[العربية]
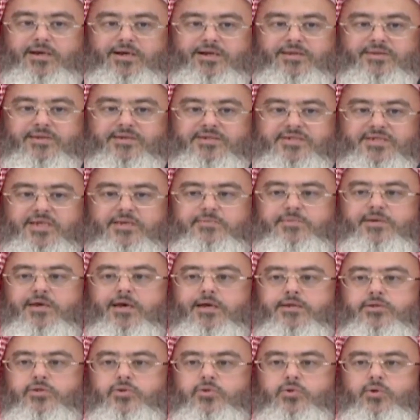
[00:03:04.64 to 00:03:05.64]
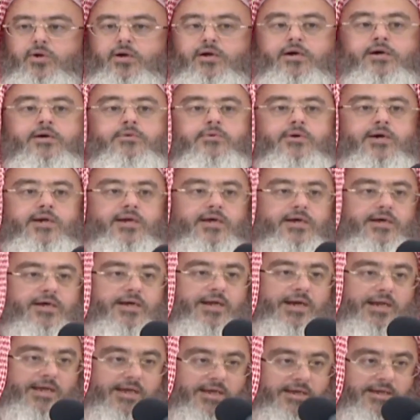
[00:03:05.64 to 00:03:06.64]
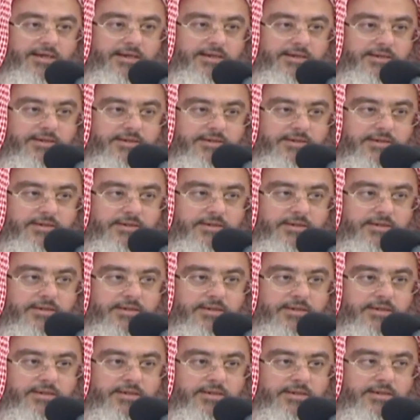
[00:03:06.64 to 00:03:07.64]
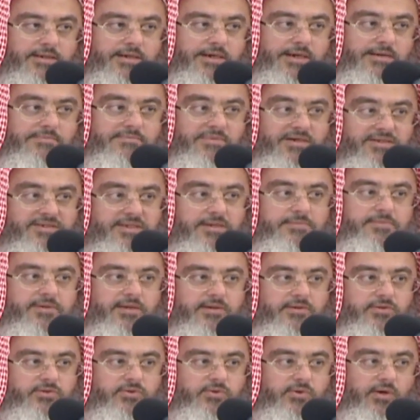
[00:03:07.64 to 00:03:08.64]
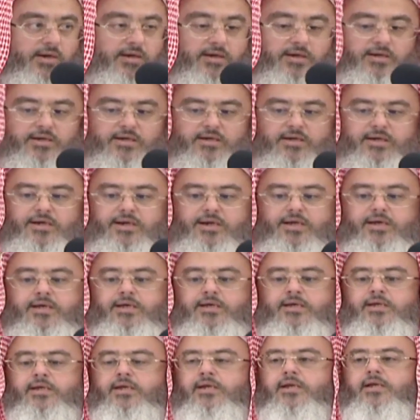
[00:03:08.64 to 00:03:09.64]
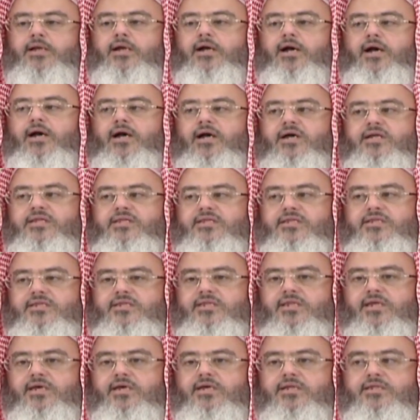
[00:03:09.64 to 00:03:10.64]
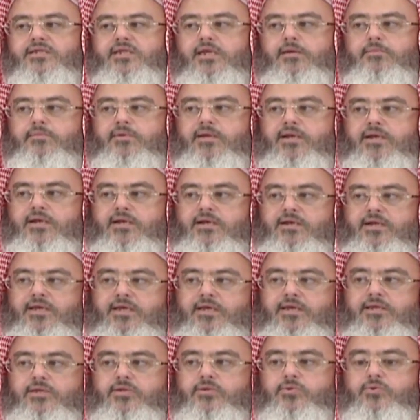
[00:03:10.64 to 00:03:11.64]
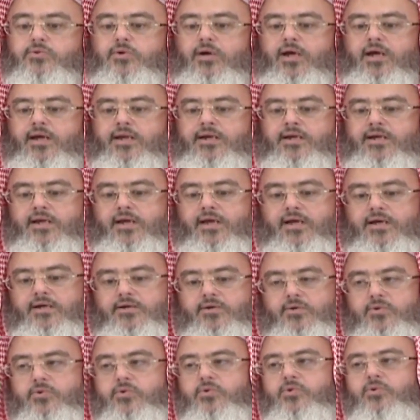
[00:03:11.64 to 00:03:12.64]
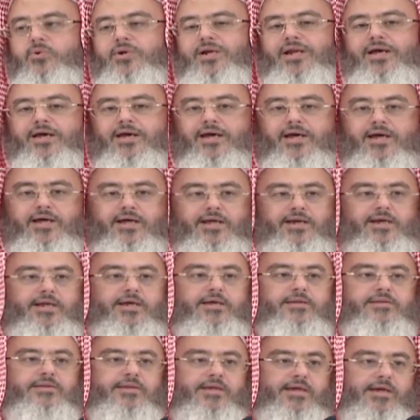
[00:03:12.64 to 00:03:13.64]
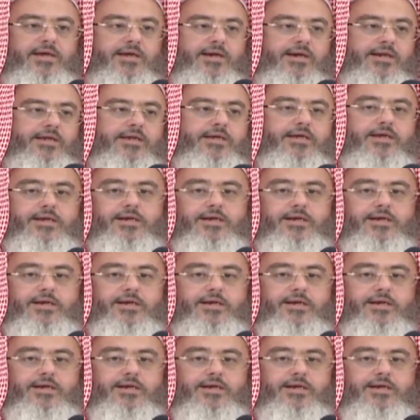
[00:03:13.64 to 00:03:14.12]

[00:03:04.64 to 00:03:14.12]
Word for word: الذي سمع الدعاء ونقله لما سمع الدعاء قال حتى تمنيت أن أكون أنا ذلك